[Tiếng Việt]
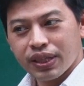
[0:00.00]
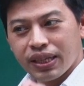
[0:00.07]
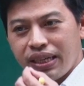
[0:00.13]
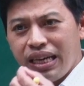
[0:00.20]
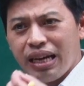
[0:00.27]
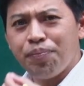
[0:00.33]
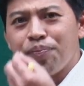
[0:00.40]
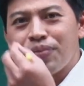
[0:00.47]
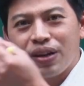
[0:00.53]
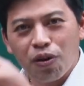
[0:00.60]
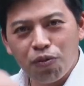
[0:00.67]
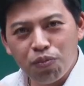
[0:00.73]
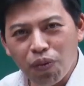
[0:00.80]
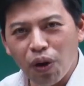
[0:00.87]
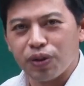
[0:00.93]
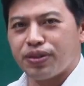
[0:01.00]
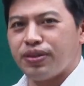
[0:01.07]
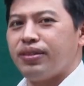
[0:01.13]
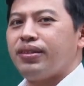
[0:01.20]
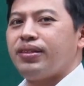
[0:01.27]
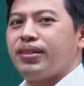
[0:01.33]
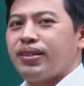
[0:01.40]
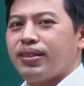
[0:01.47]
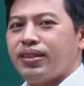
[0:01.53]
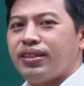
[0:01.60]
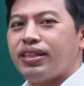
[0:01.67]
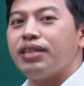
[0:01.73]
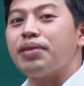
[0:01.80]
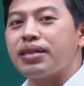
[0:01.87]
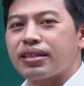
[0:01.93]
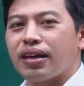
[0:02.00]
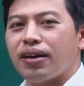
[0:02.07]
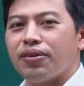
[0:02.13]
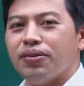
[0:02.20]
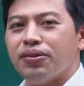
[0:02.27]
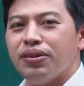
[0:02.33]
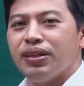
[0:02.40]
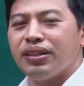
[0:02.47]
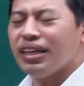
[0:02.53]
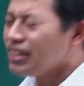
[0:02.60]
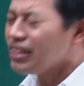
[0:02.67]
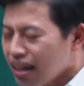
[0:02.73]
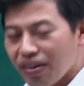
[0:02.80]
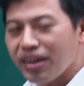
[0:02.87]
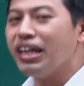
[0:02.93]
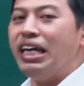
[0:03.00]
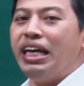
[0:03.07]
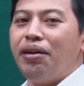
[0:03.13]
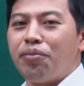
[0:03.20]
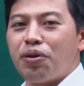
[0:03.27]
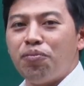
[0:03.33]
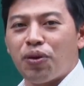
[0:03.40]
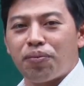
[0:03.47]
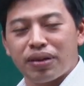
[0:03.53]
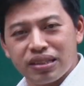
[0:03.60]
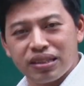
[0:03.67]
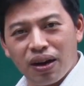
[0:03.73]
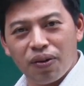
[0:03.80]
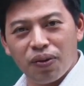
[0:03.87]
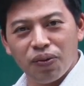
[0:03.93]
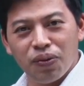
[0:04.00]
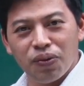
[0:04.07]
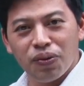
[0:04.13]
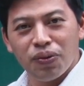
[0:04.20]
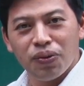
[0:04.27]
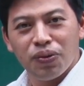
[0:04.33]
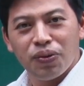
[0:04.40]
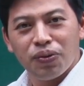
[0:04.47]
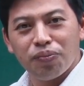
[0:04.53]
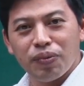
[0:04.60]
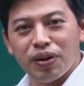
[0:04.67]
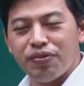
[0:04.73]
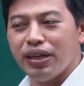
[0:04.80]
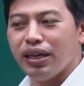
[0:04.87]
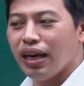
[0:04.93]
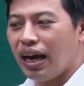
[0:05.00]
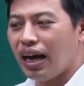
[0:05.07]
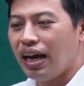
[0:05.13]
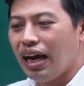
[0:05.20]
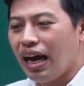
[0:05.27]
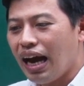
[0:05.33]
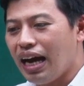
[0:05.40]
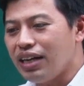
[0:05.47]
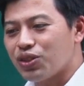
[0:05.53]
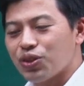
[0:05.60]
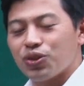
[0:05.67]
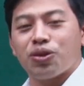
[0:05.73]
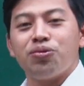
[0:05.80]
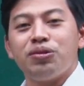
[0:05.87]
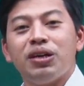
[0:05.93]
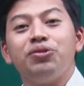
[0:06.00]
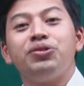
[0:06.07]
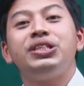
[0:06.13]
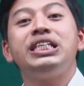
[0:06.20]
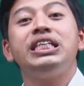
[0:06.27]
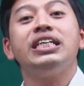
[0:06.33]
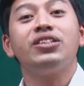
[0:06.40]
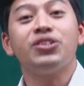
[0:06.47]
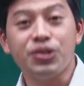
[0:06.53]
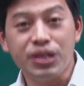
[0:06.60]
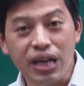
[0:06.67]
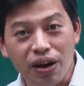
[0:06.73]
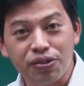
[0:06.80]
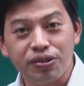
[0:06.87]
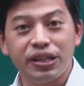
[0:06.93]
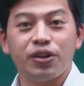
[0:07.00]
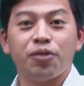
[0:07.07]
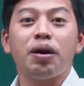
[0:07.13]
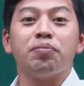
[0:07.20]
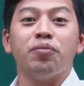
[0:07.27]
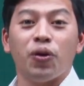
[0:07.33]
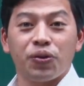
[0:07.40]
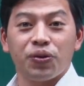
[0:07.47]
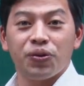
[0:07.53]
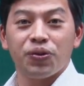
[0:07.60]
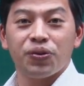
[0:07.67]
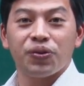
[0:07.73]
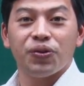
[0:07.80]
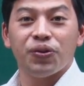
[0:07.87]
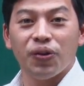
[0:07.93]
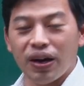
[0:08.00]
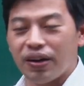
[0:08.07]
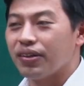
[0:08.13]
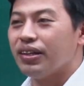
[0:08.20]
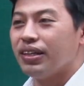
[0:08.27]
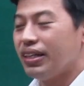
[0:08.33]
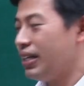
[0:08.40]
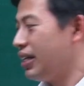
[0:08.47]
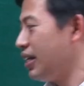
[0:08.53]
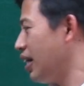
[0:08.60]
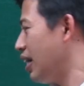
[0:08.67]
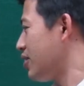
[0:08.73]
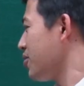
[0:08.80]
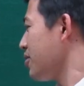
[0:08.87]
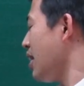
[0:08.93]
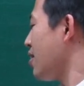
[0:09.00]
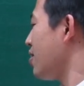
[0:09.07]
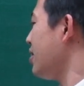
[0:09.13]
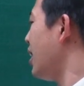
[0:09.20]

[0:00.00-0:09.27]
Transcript: 5 cộng 1 sẽ bằng 6. Tại sao lại nghĩ 5 cộng 1 bằng 6? Bởi vì là hai số giống nhau chia cho nhau thì nó bằng 1, đúng không? À, chúng ta có